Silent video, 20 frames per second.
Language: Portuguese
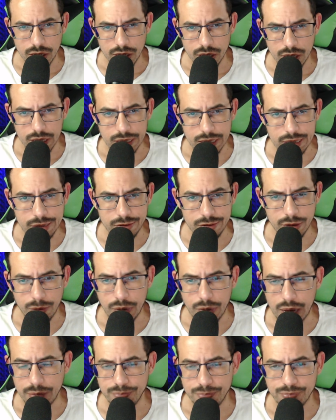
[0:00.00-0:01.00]
É, vamos
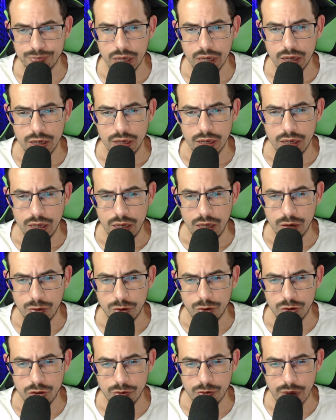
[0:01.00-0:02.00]
lá. Eu
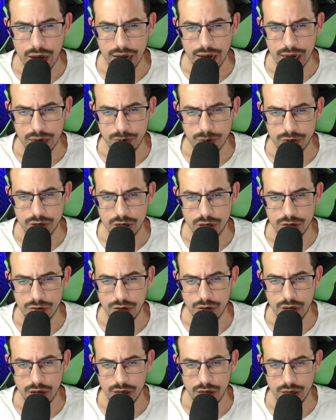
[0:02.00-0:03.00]
vou desmarcar aqui para vocês
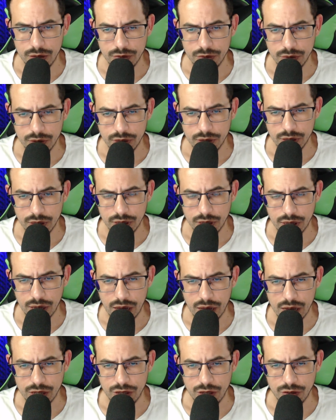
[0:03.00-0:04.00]
verem
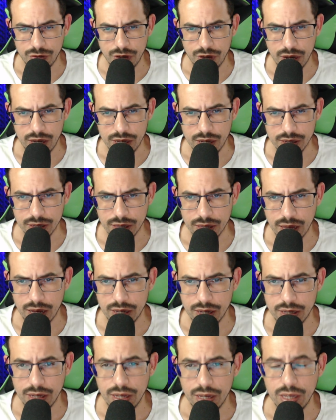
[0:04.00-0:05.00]
as diferenças,
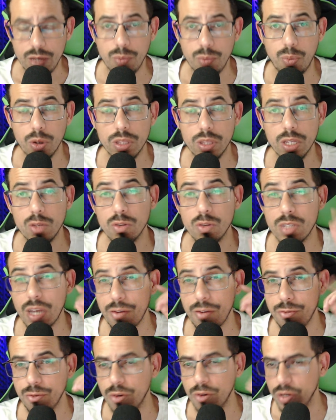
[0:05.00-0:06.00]
tá? Importante usar
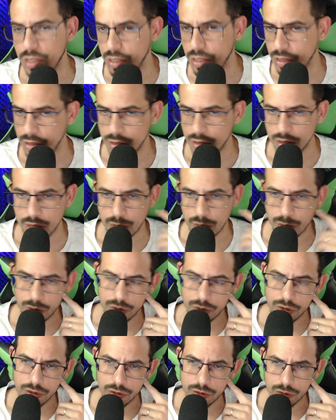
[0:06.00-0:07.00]
fone, tá
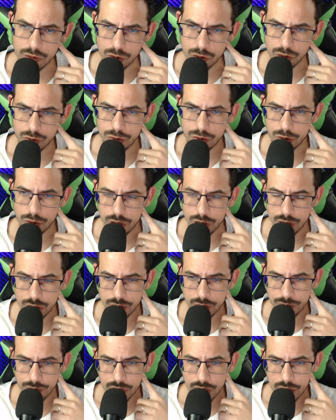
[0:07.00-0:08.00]
bom? Usa o fone.
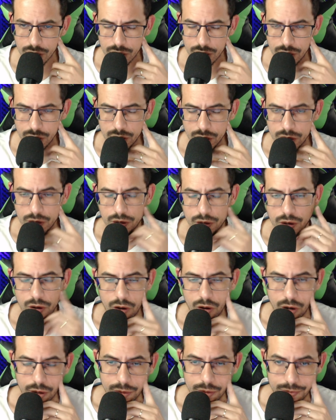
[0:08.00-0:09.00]

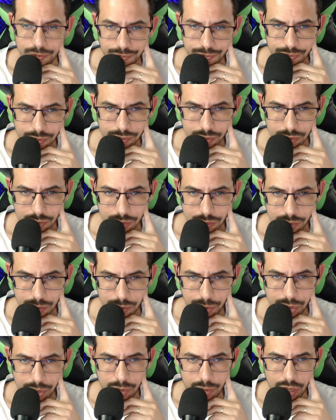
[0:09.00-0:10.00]
Ó,
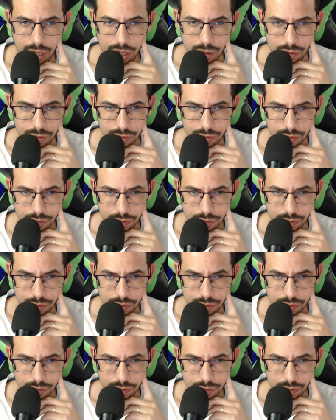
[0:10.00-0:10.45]
primeiro,